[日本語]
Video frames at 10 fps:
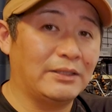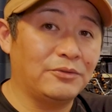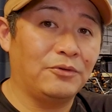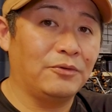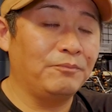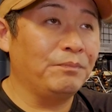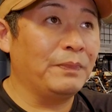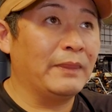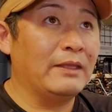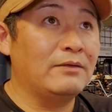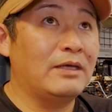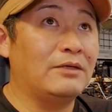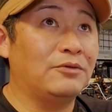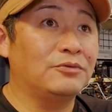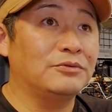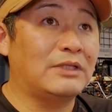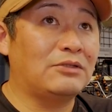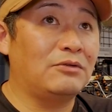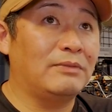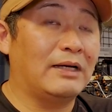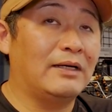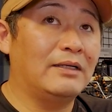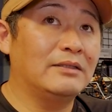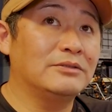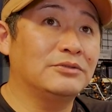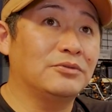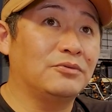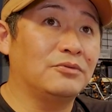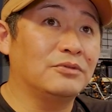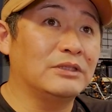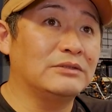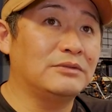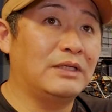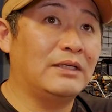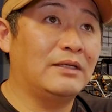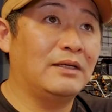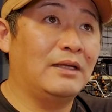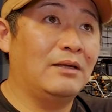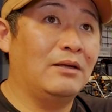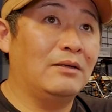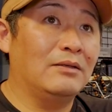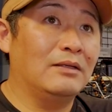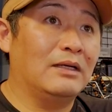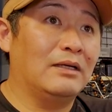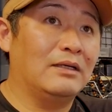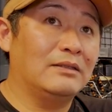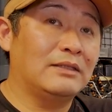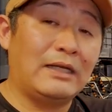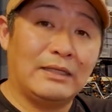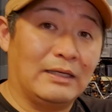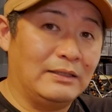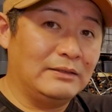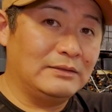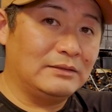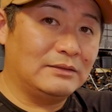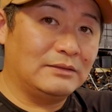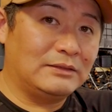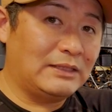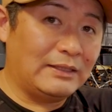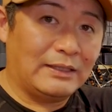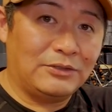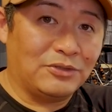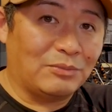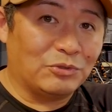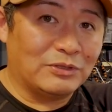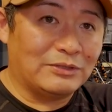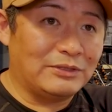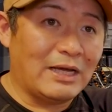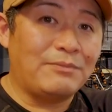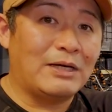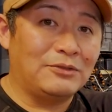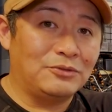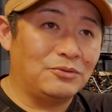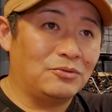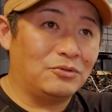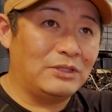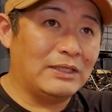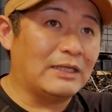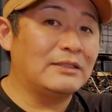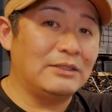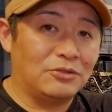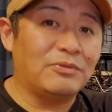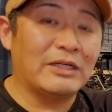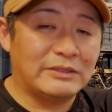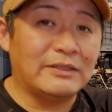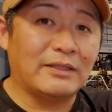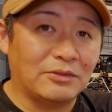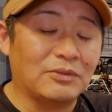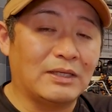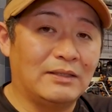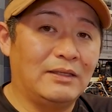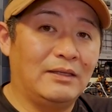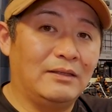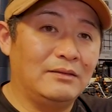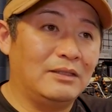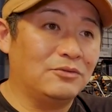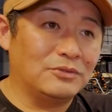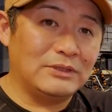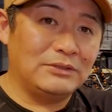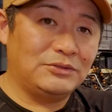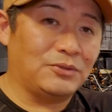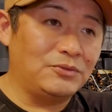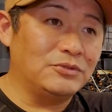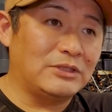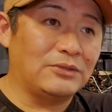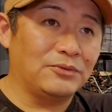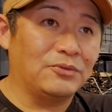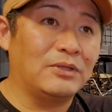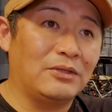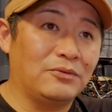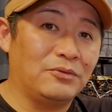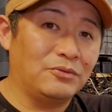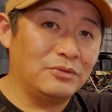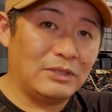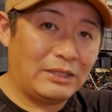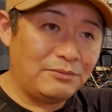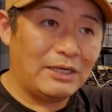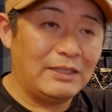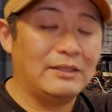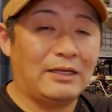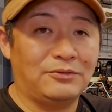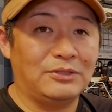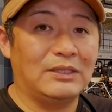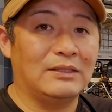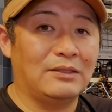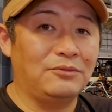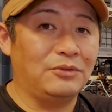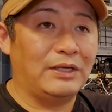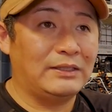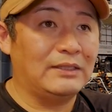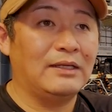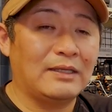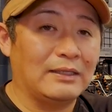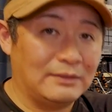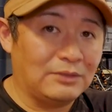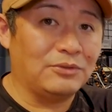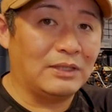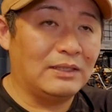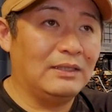いけど、結局、例えば、そうですね、えー、誰か知らない人が持ってる山のところで勝手に飛ばしてたとか、か当然所有者の許可を本来は得ないといけないのを得てなかったとか。